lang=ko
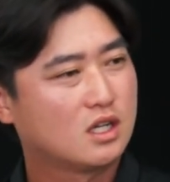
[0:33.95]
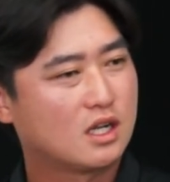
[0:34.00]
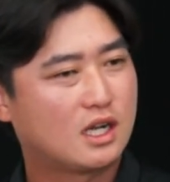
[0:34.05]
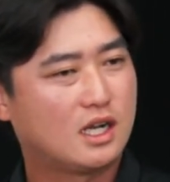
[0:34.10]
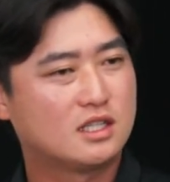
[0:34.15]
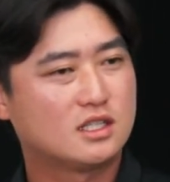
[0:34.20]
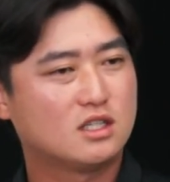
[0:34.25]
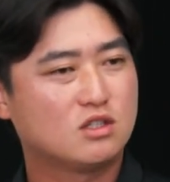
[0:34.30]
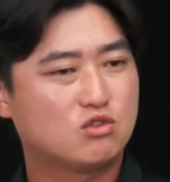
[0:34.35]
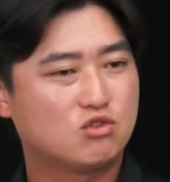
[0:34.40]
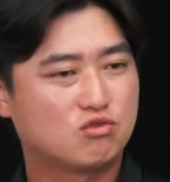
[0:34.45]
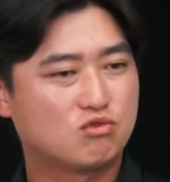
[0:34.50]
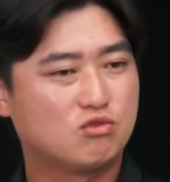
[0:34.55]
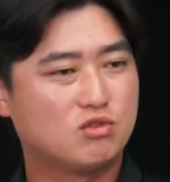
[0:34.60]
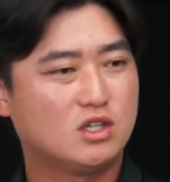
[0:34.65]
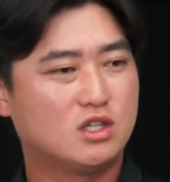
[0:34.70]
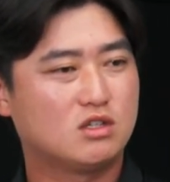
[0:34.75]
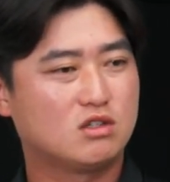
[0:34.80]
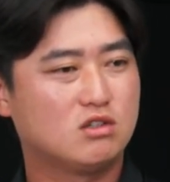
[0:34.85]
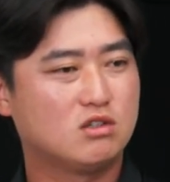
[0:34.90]
가장
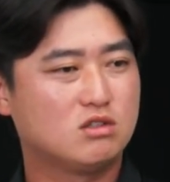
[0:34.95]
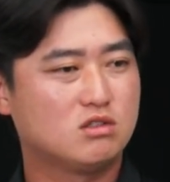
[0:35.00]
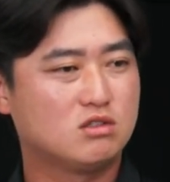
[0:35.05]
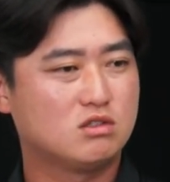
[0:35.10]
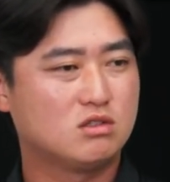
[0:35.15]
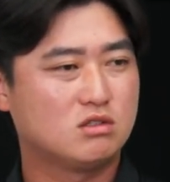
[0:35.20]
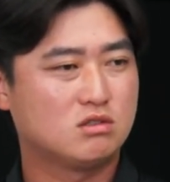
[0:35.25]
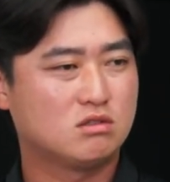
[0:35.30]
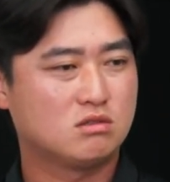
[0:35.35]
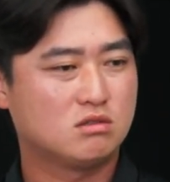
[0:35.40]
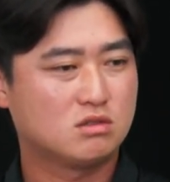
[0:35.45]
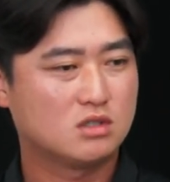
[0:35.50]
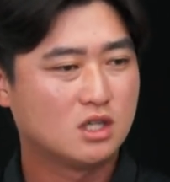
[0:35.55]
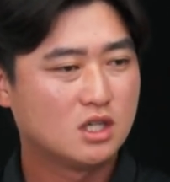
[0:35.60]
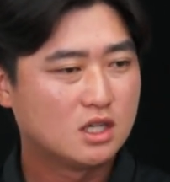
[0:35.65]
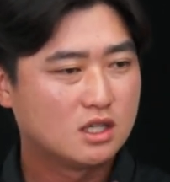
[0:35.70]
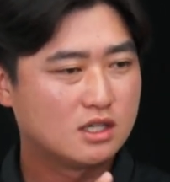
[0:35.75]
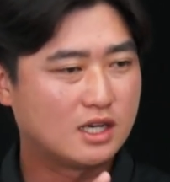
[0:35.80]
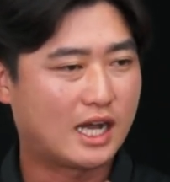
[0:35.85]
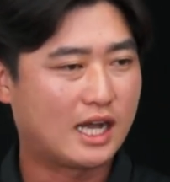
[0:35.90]
중요한 거는
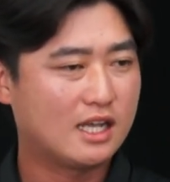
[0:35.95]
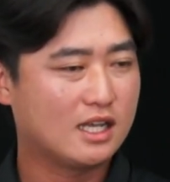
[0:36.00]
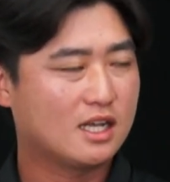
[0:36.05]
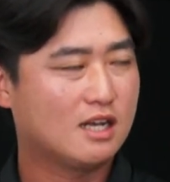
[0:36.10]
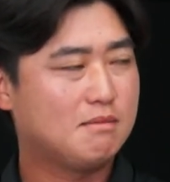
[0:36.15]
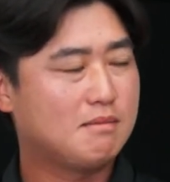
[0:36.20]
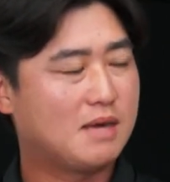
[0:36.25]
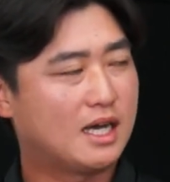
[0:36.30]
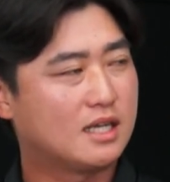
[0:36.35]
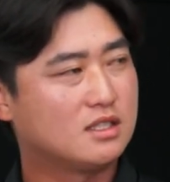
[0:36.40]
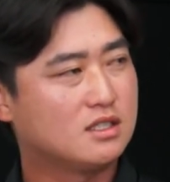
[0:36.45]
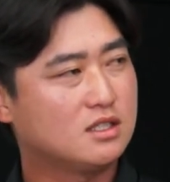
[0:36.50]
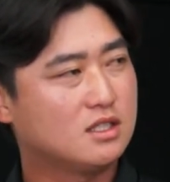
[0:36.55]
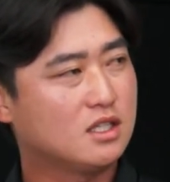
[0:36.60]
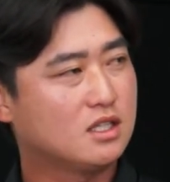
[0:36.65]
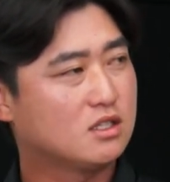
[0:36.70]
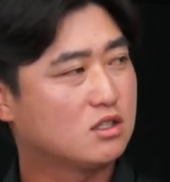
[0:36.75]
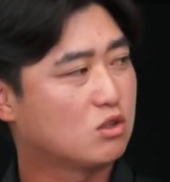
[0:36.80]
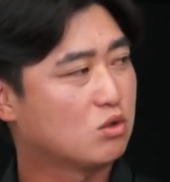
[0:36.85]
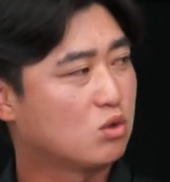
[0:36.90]
나이가 많은
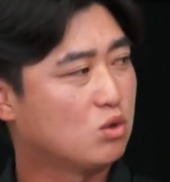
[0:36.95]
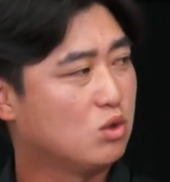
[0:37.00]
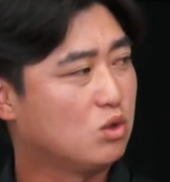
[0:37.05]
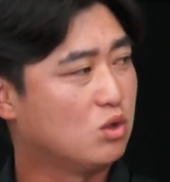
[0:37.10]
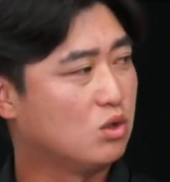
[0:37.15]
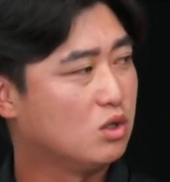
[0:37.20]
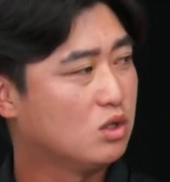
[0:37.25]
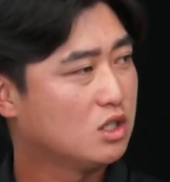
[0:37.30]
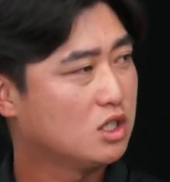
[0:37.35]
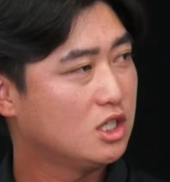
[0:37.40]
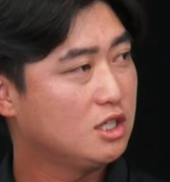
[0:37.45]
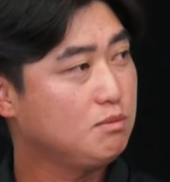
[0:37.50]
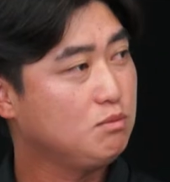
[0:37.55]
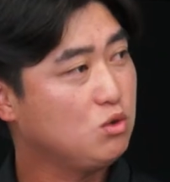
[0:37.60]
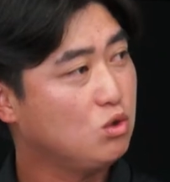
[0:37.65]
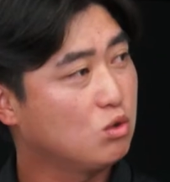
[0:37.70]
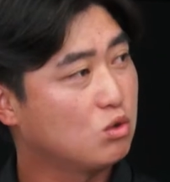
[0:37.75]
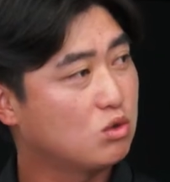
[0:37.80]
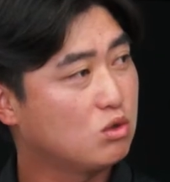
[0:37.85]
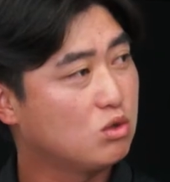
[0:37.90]
데에서도
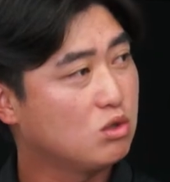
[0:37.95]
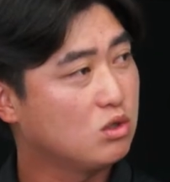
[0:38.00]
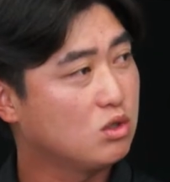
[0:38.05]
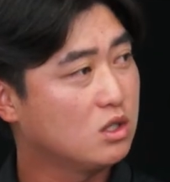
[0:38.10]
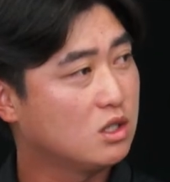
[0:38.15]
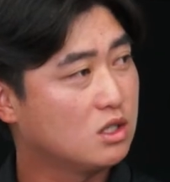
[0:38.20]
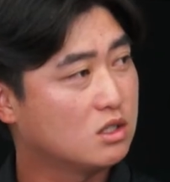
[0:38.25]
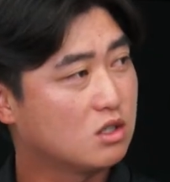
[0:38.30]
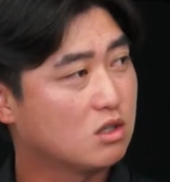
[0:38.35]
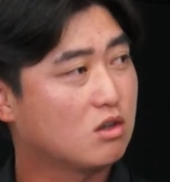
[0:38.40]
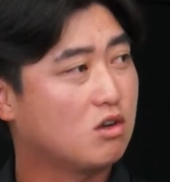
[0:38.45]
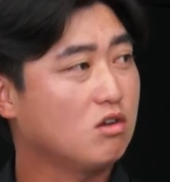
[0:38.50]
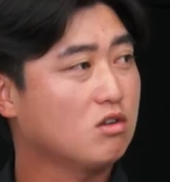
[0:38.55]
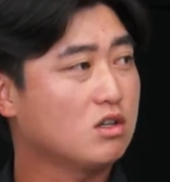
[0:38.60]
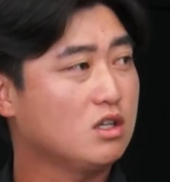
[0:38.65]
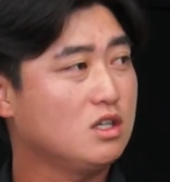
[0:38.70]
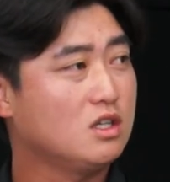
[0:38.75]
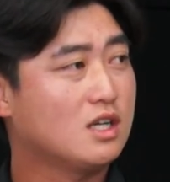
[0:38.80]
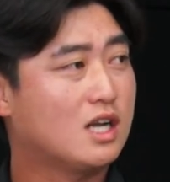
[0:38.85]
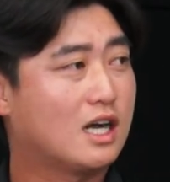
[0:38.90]
힘 조절로 인해서
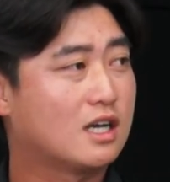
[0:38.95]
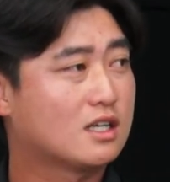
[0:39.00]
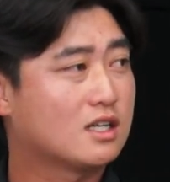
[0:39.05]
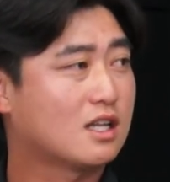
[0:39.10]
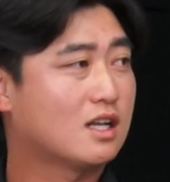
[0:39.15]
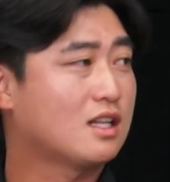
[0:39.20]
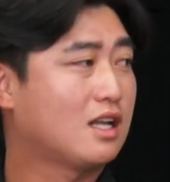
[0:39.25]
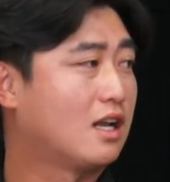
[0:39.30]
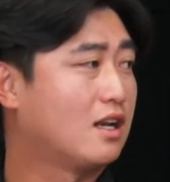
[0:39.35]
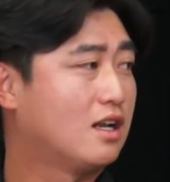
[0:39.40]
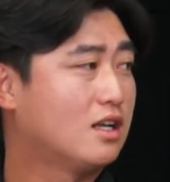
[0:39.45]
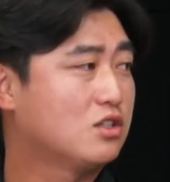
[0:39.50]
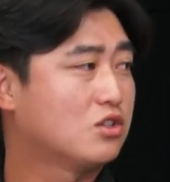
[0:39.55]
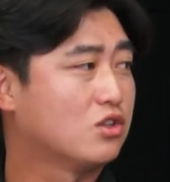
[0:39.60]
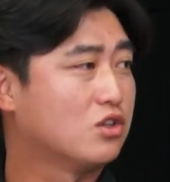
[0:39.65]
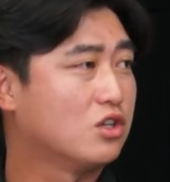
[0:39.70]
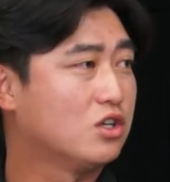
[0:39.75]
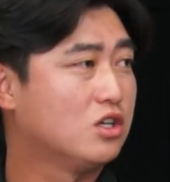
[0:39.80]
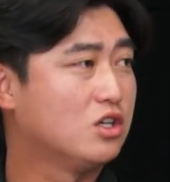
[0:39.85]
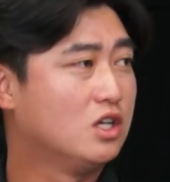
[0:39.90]
꺾이는 각이 다
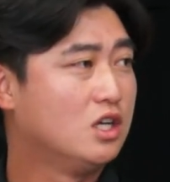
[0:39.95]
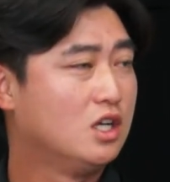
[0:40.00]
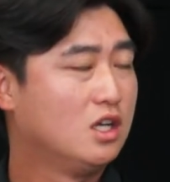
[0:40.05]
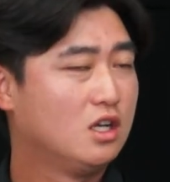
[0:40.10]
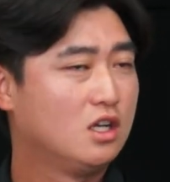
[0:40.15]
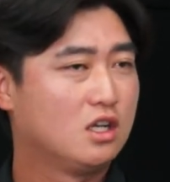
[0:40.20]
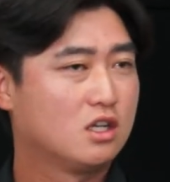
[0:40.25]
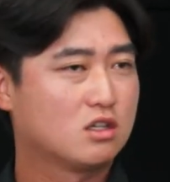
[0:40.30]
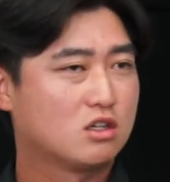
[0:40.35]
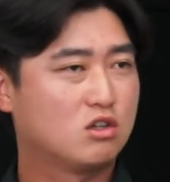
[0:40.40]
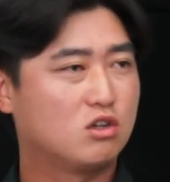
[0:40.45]
달라져요. 그렇죠, 그렇죠. 음.